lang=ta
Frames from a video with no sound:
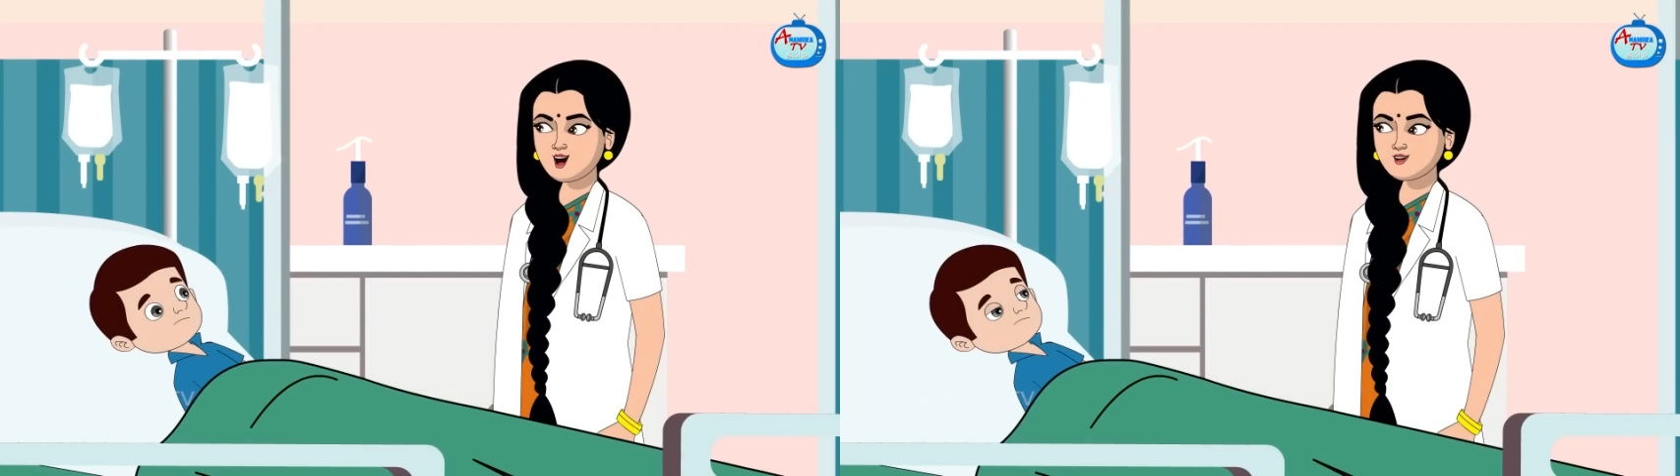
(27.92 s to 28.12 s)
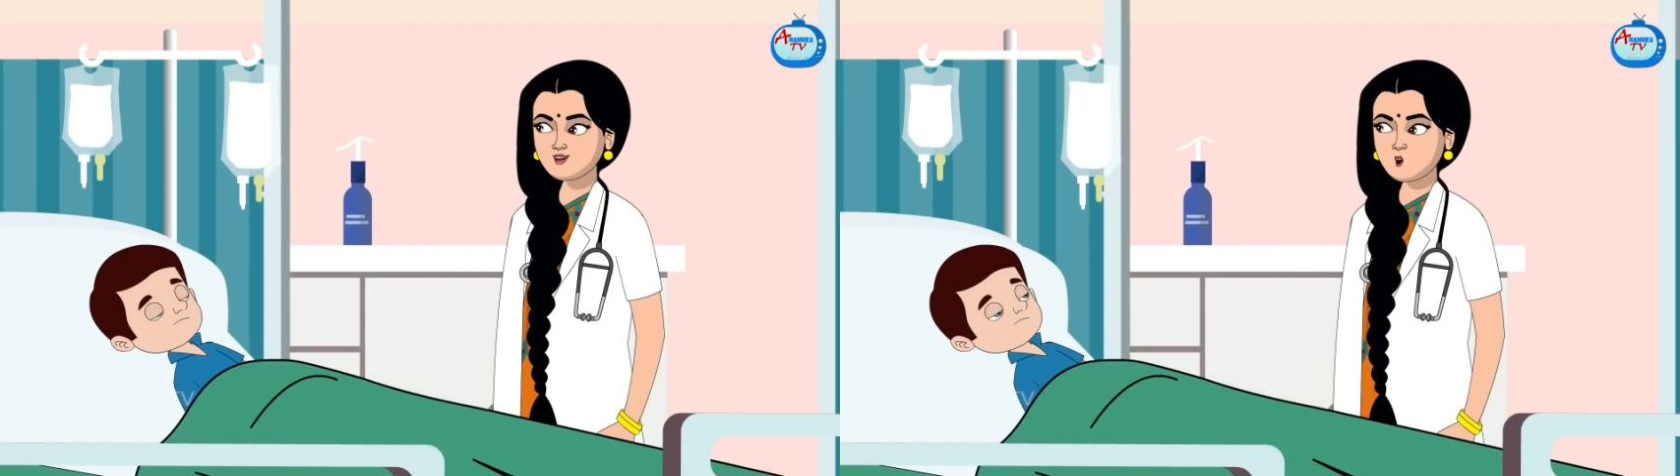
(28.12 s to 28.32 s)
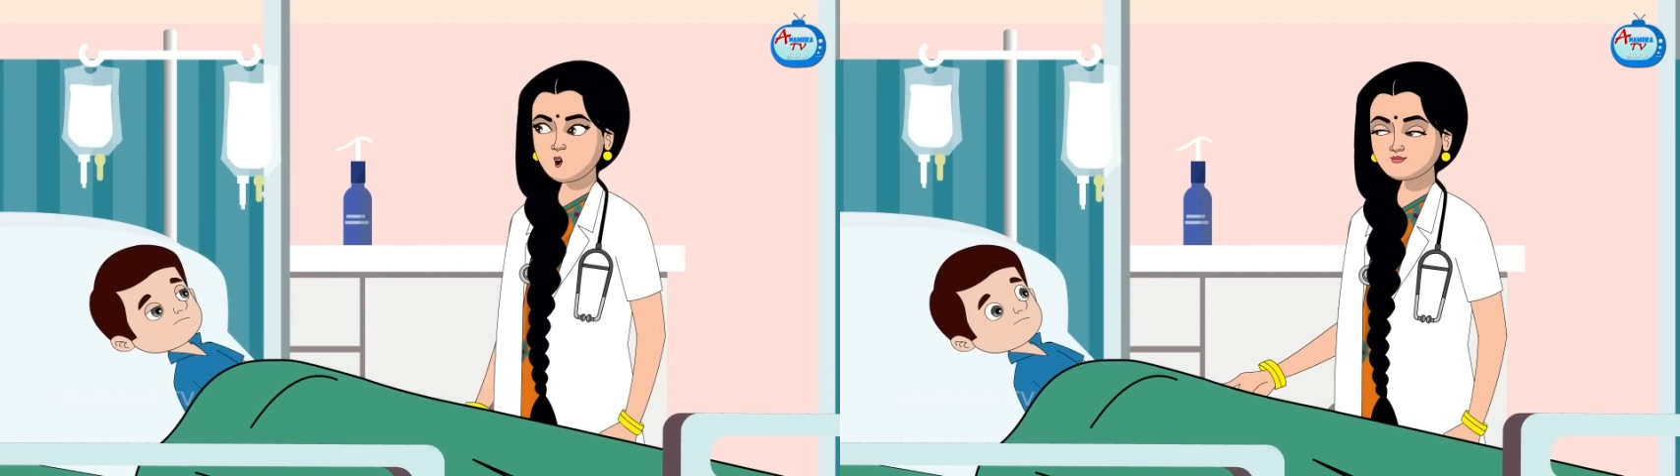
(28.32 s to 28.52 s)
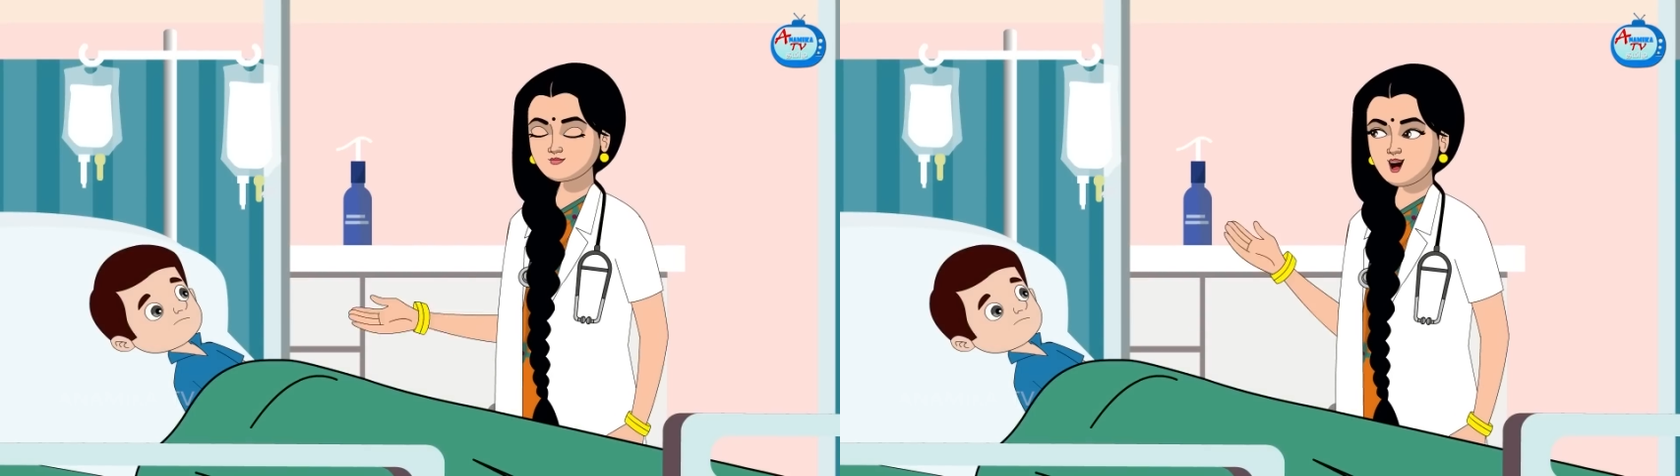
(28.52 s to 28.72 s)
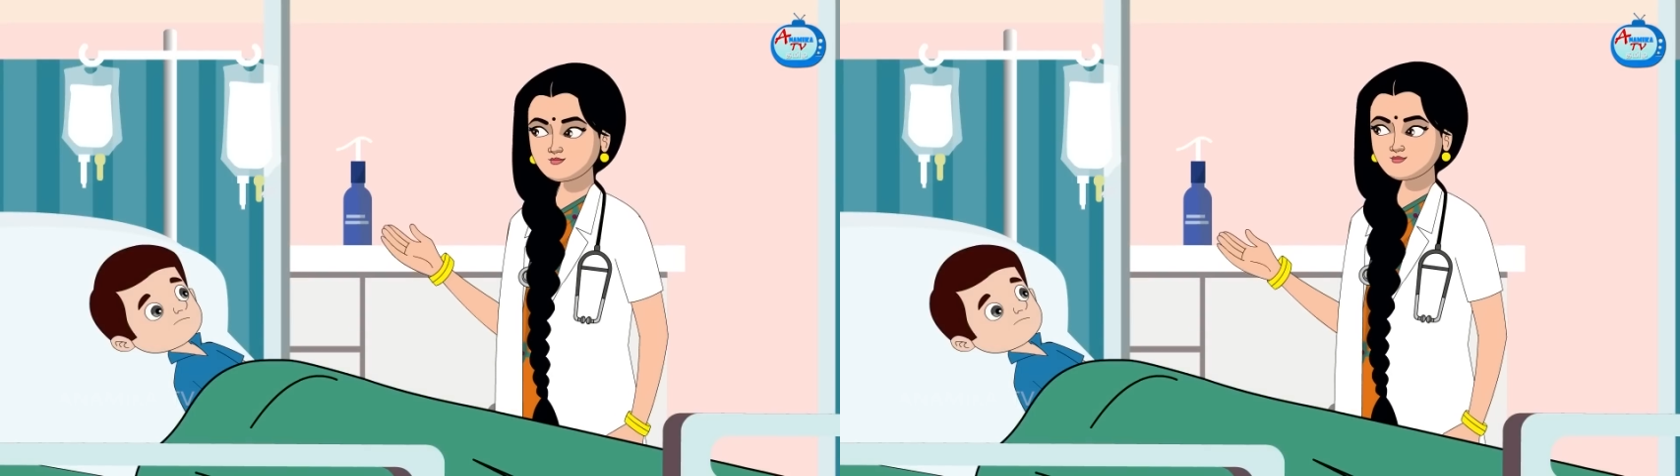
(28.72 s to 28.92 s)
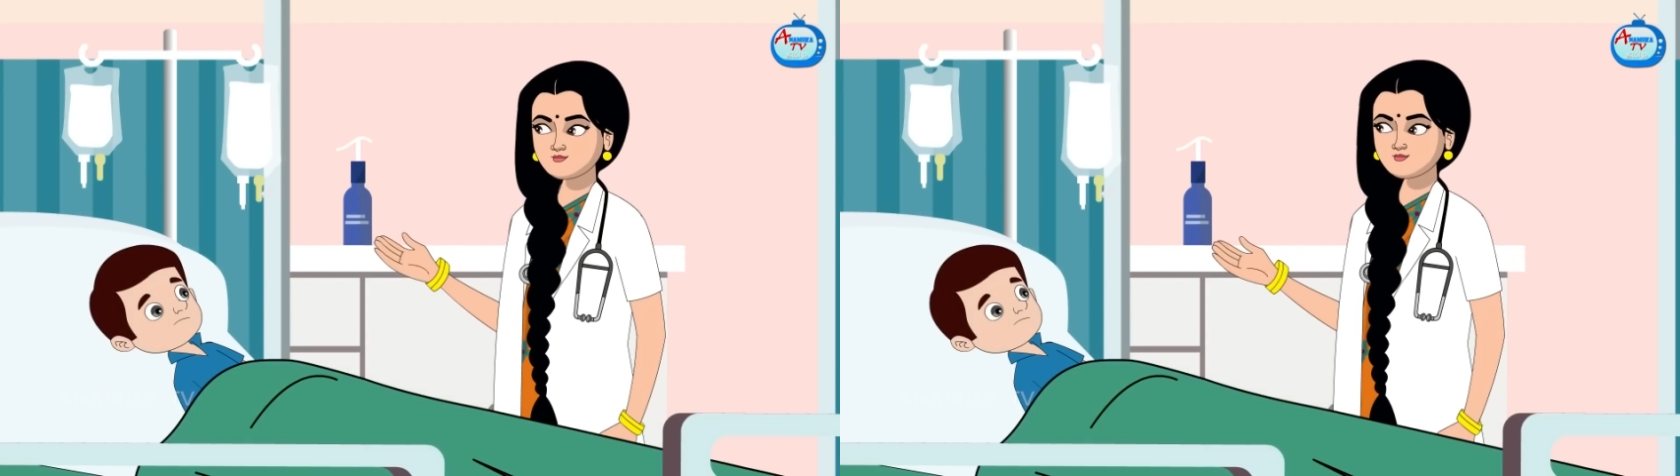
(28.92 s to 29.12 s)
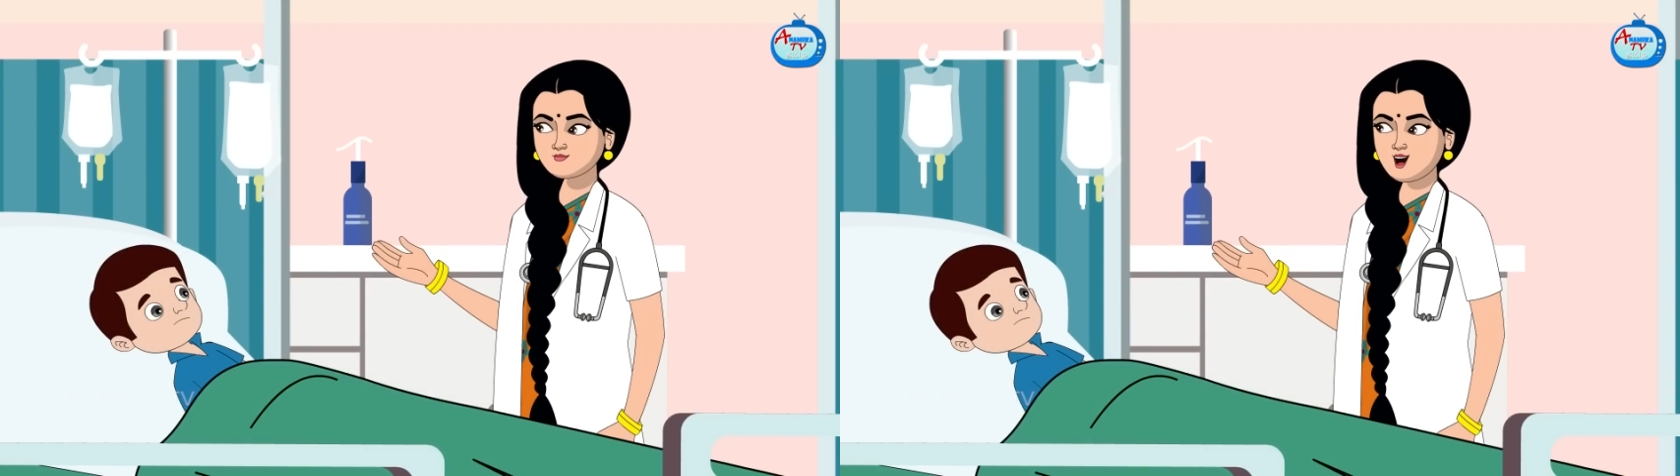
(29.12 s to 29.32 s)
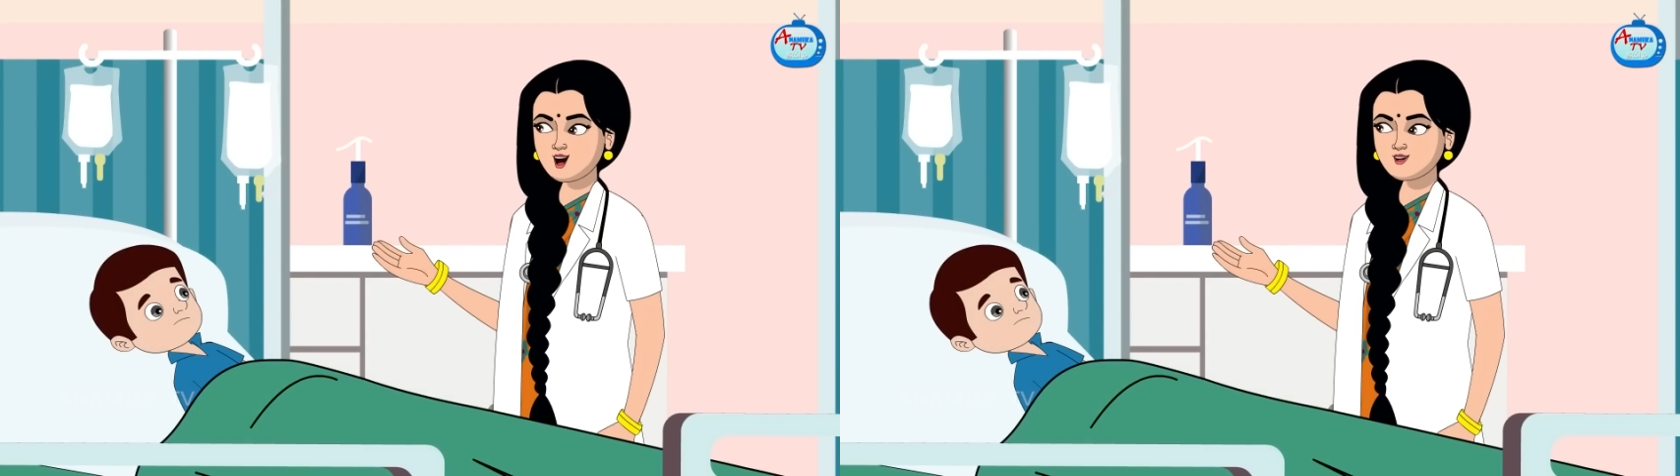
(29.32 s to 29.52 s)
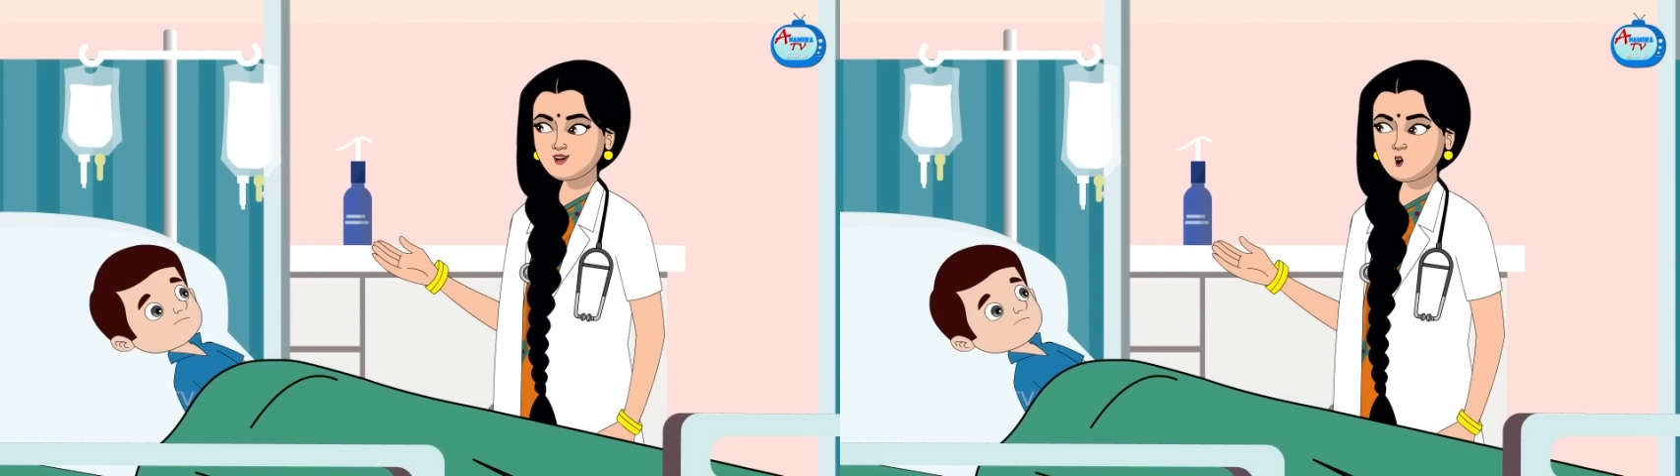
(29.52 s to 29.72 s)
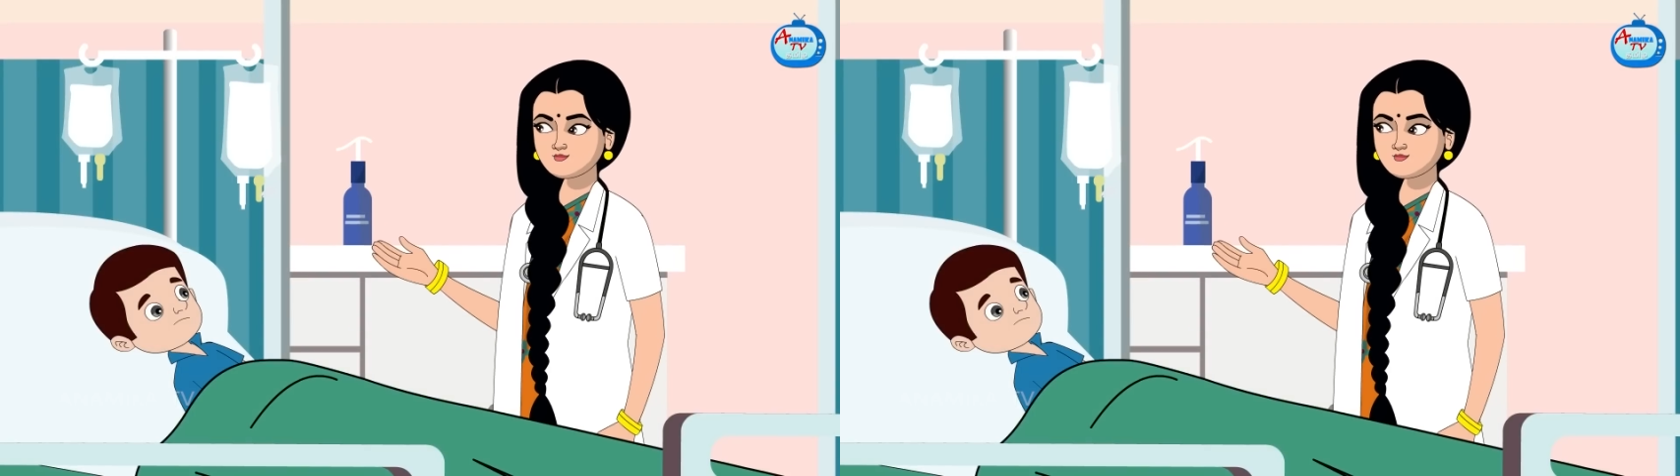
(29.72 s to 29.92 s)
ஹலோ ஆகாஷ்
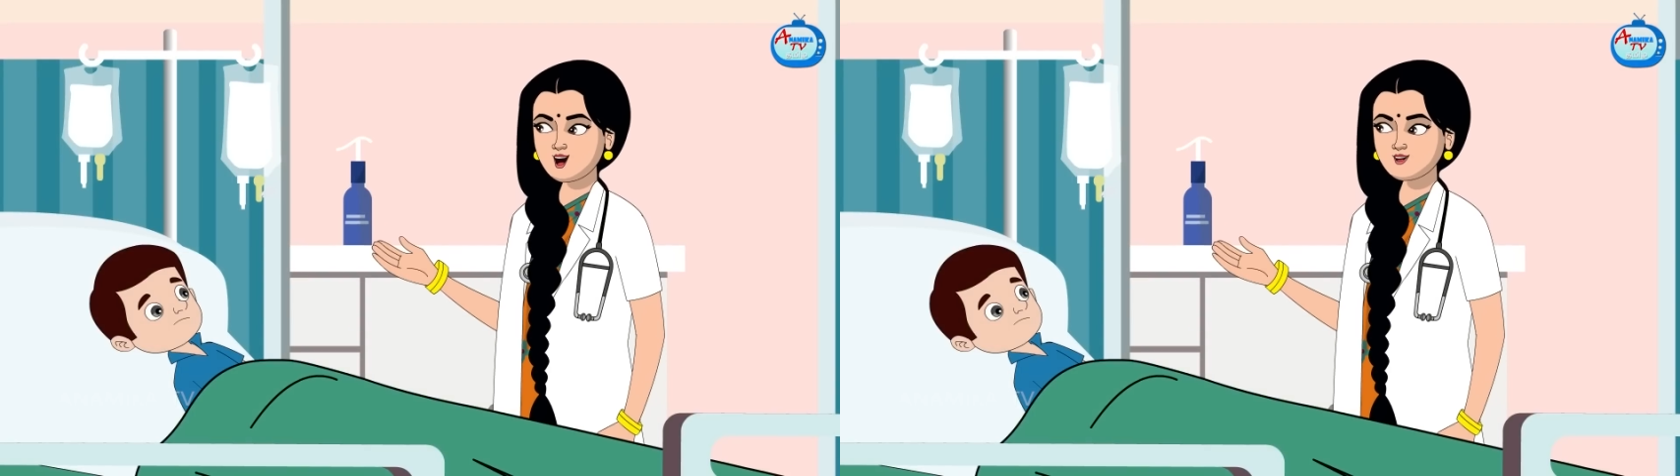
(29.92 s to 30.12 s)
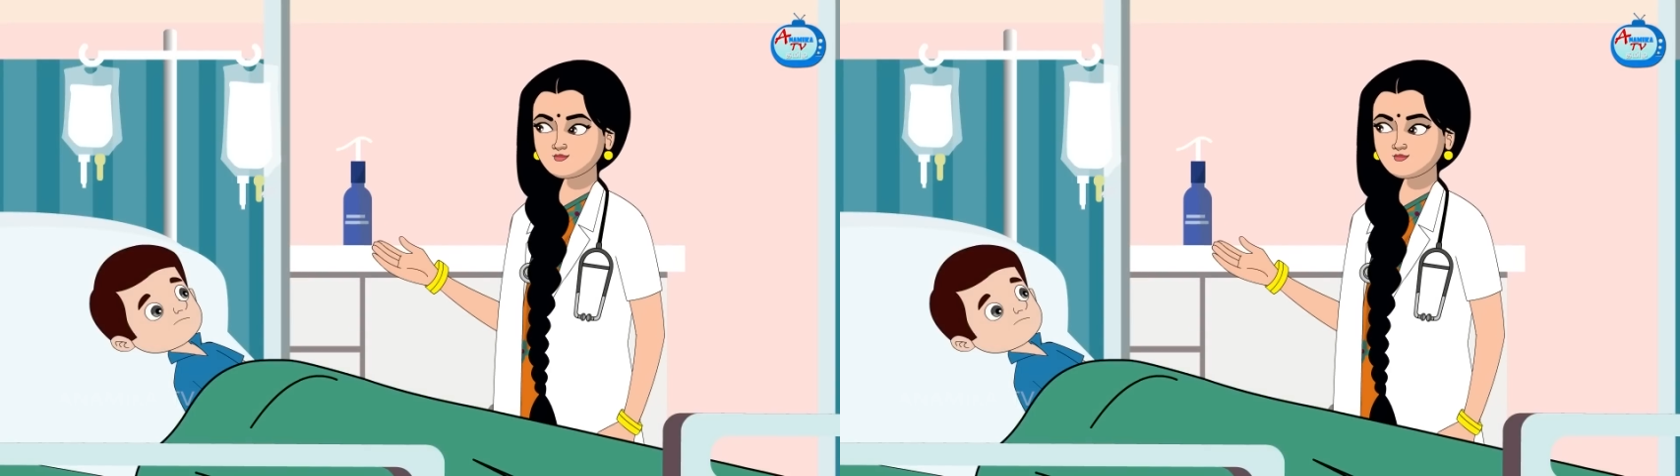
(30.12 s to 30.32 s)
எப்படி இருக்கீங்க